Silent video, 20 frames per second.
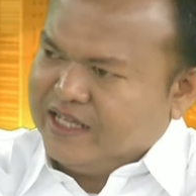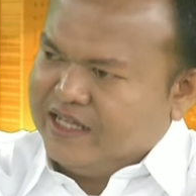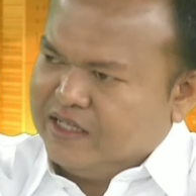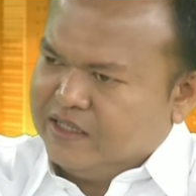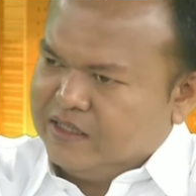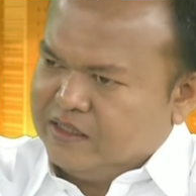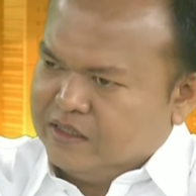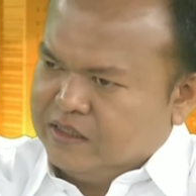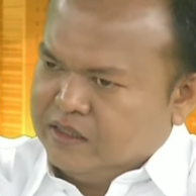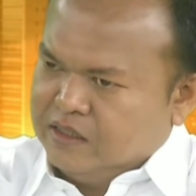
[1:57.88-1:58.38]

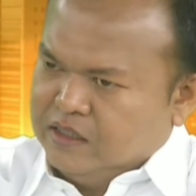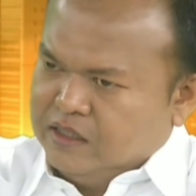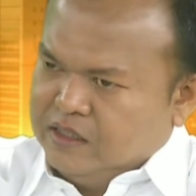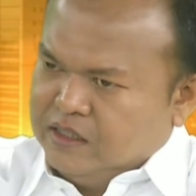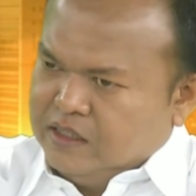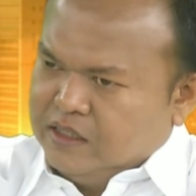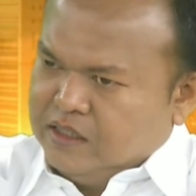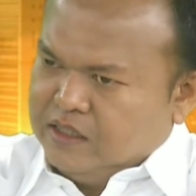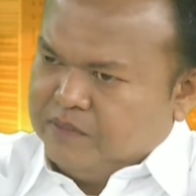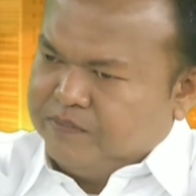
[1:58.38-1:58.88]
yang
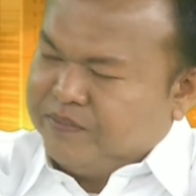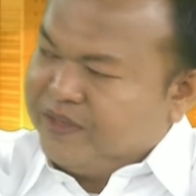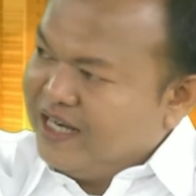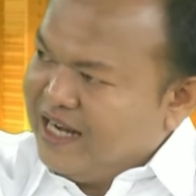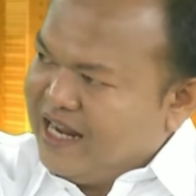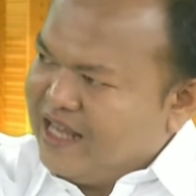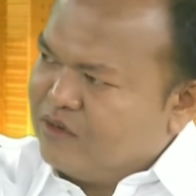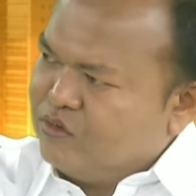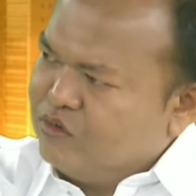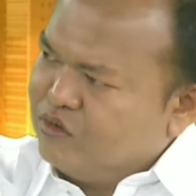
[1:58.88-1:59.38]
uh,
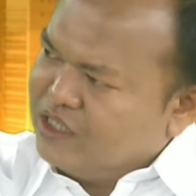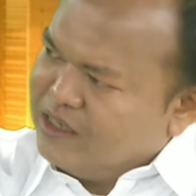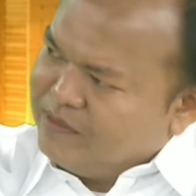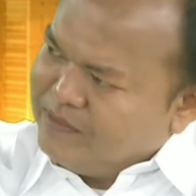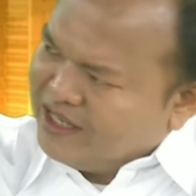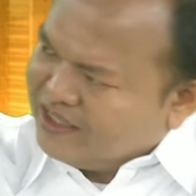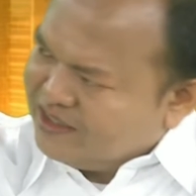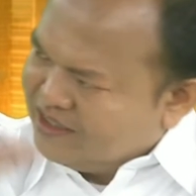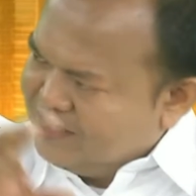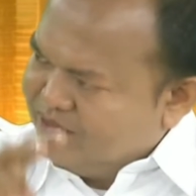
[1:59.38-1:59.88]

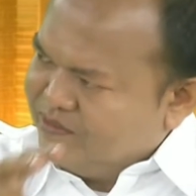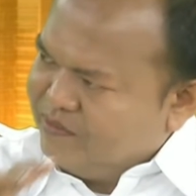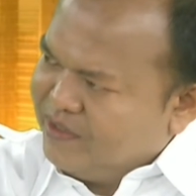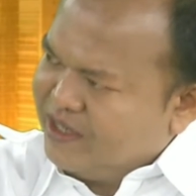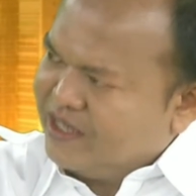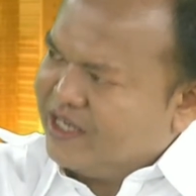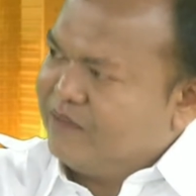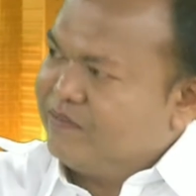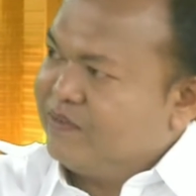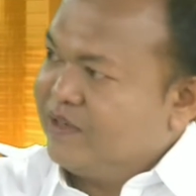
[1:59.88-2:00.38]
perilakunya masih
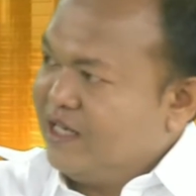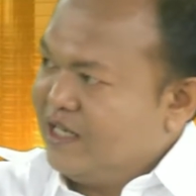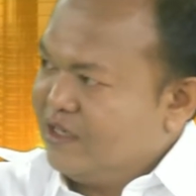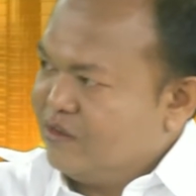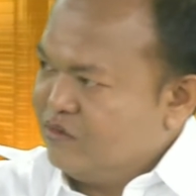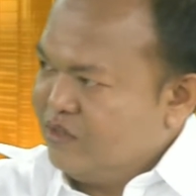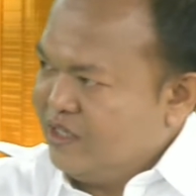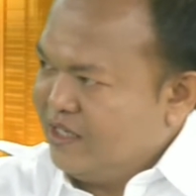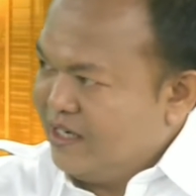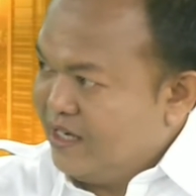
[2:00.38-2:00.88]
memakai
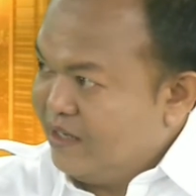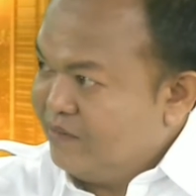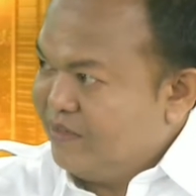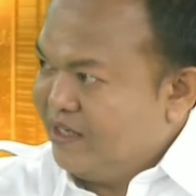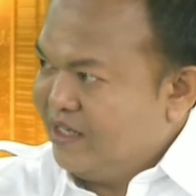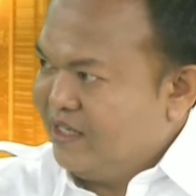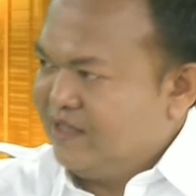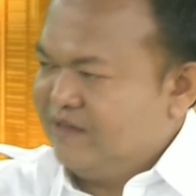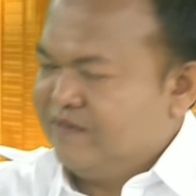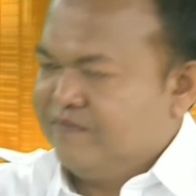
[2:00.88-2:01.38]
perilaku yang
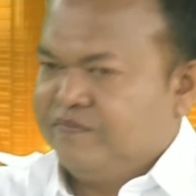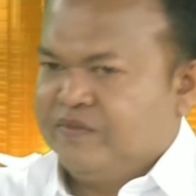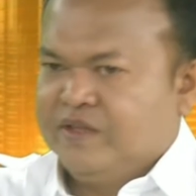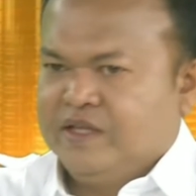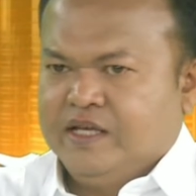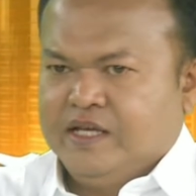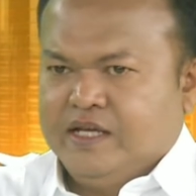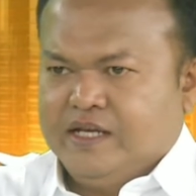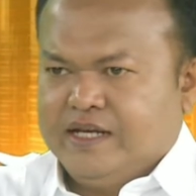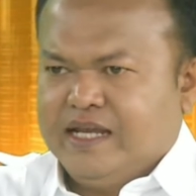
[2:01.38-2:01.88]
lama.
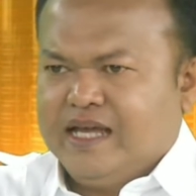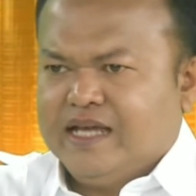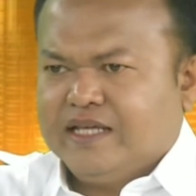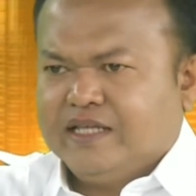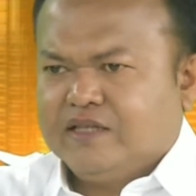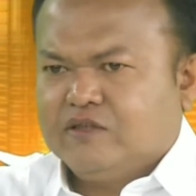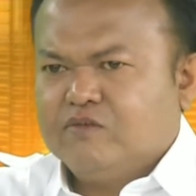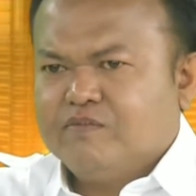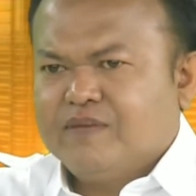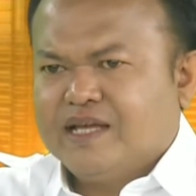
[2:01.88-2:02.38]
Nah,
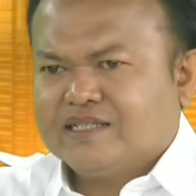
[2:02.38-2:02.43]
itu